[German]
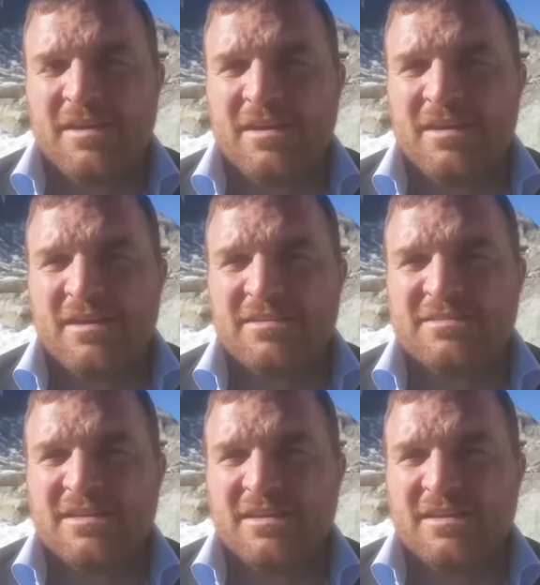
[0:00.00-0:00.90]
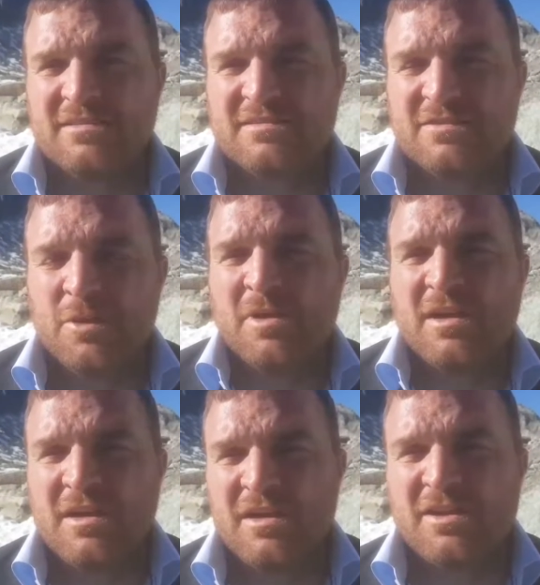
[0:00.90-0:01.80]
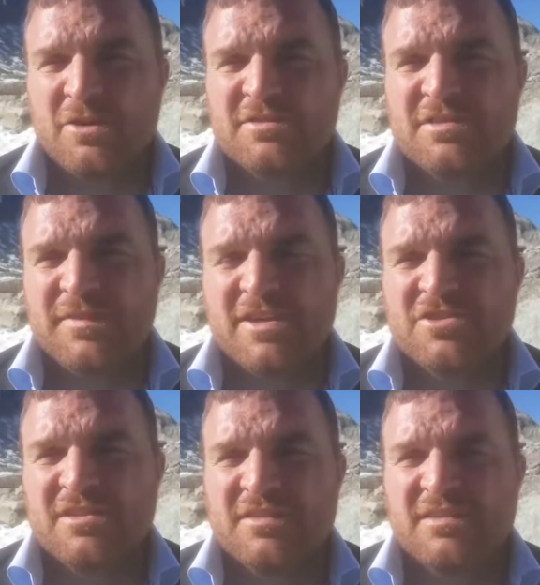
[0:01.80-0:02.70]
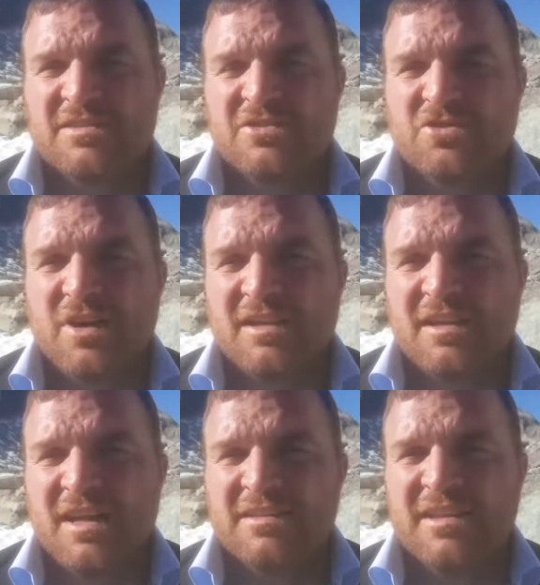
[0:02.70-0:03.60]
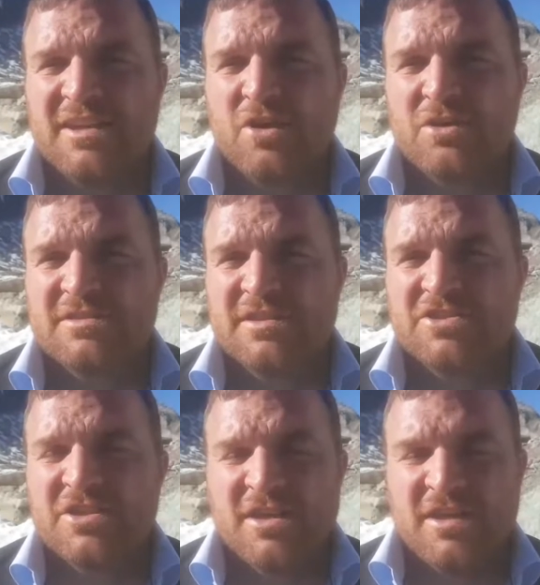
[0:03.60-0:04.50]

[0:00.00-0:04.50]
äh, als, äh, nochmal ein größeres Fest, als es schon alle anderen Jahre war.